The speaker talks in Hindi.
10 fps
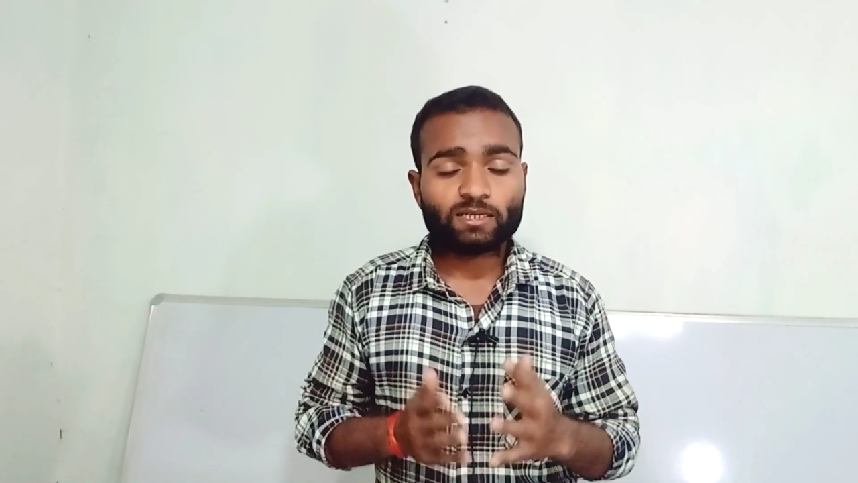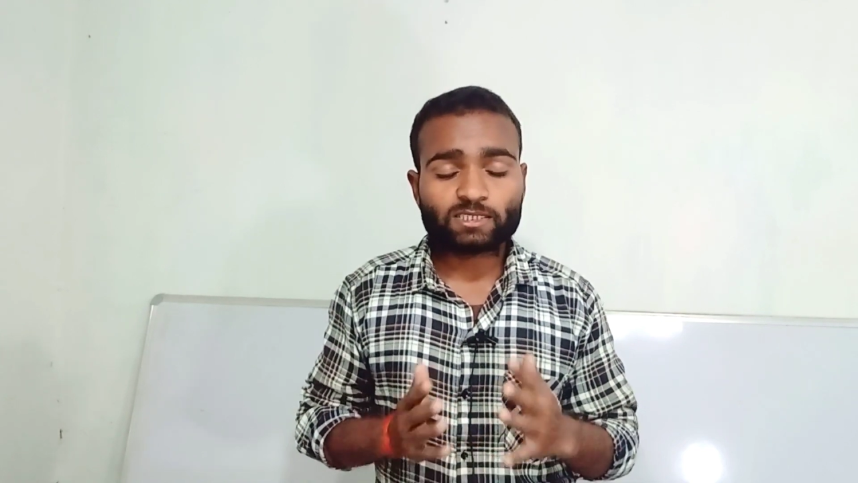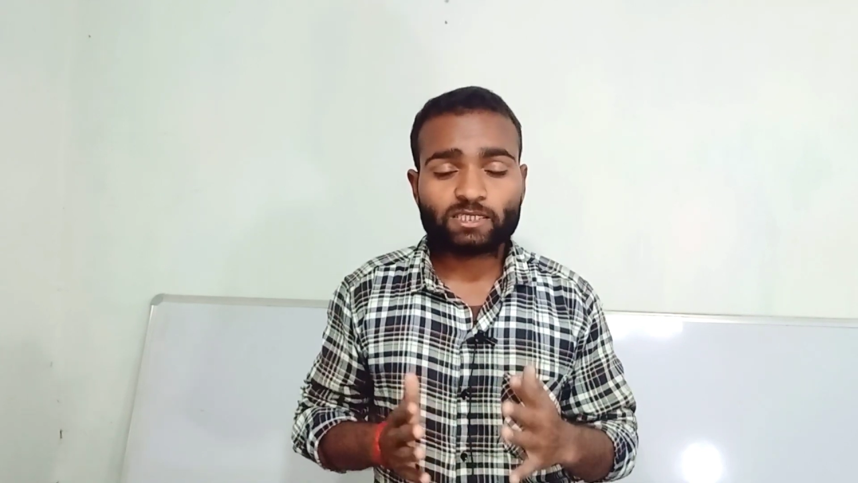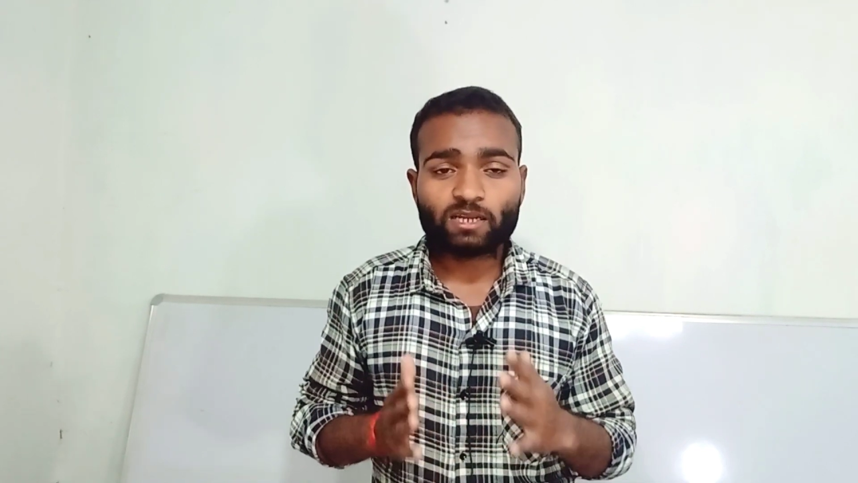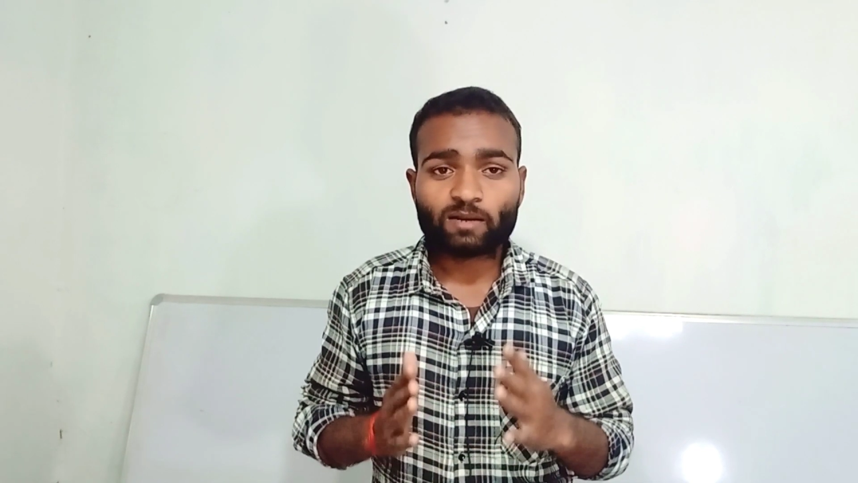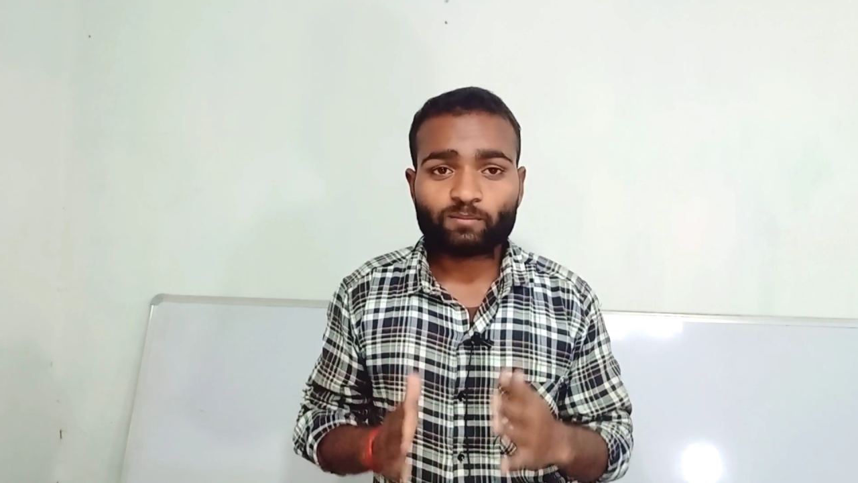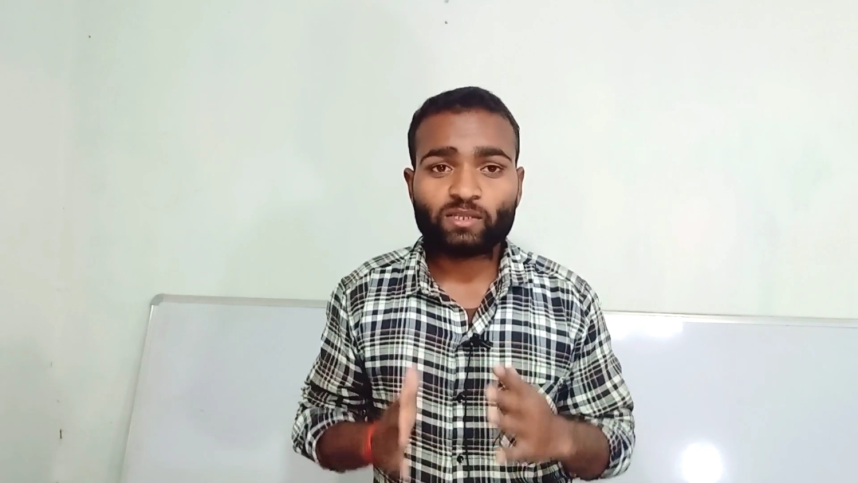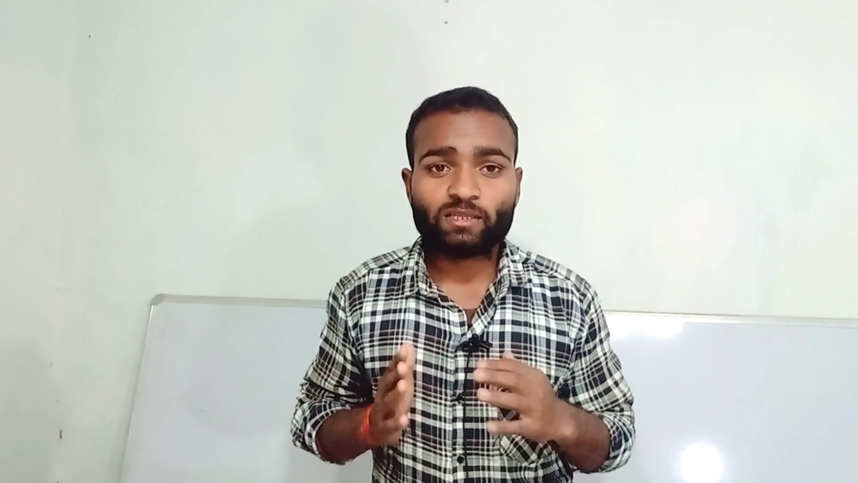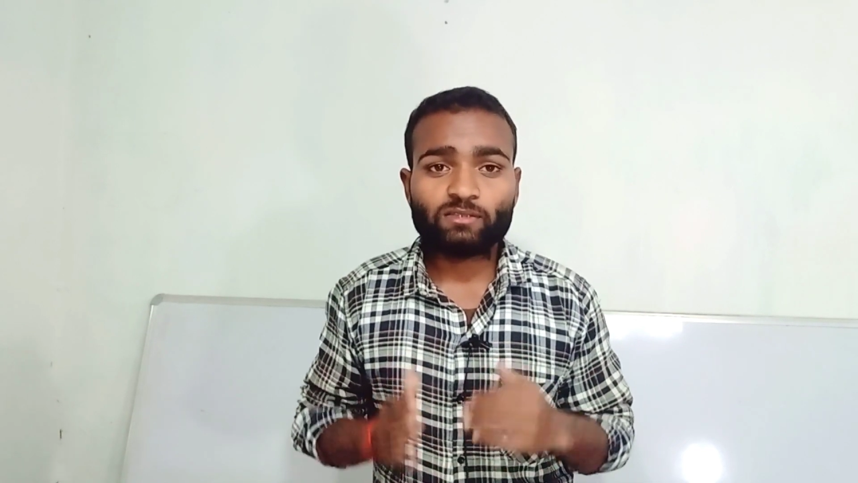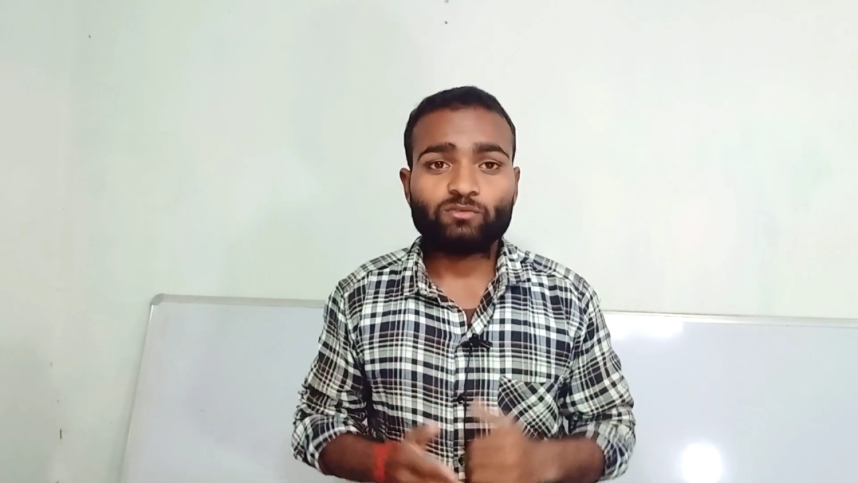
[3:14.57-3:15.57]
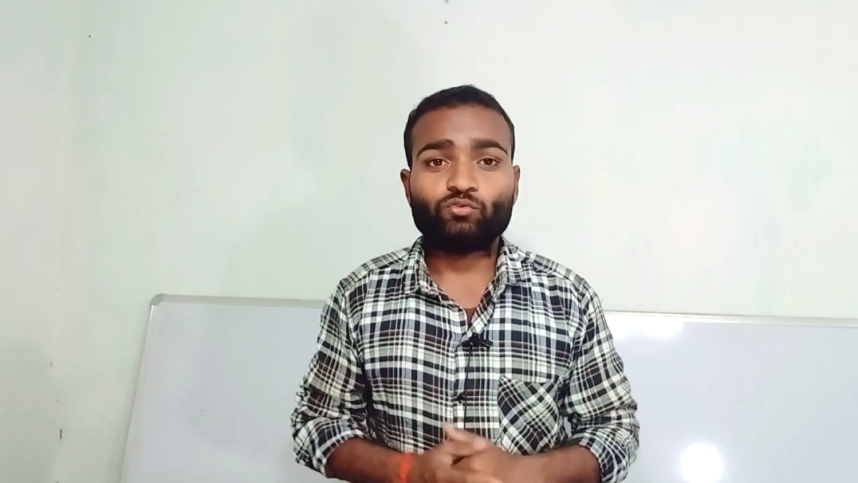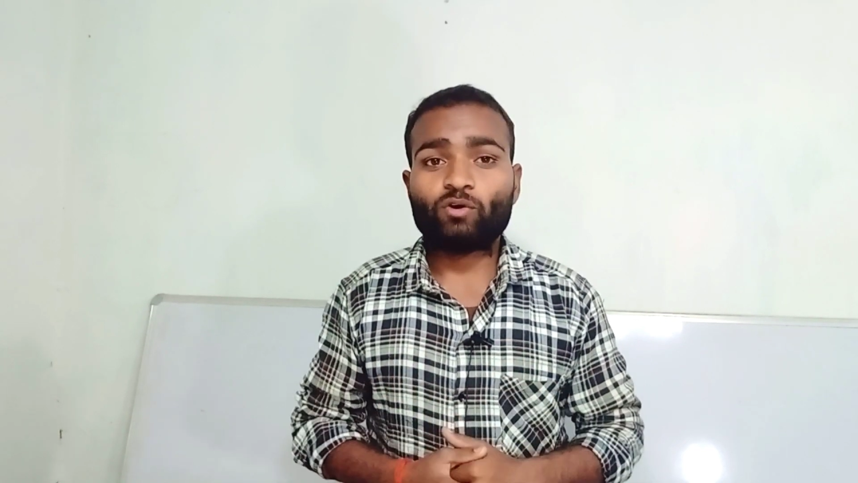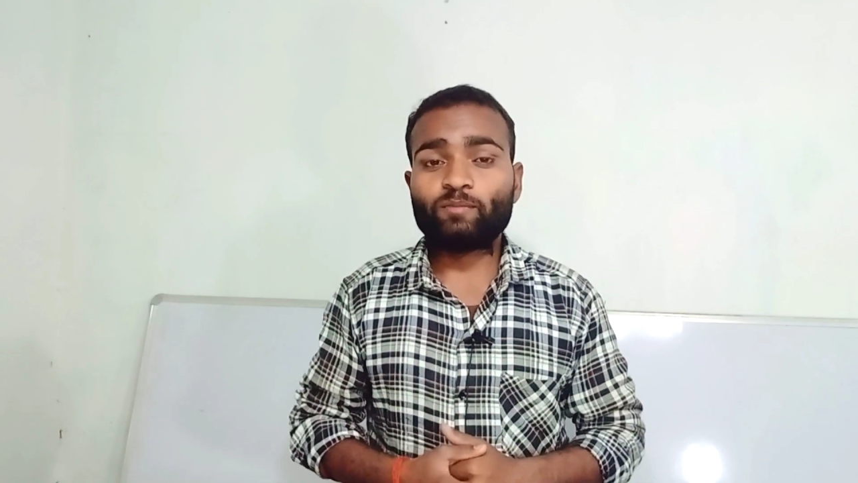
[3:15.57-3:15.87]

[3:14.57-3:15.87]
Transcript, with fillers: दस दिन हफ्ते दो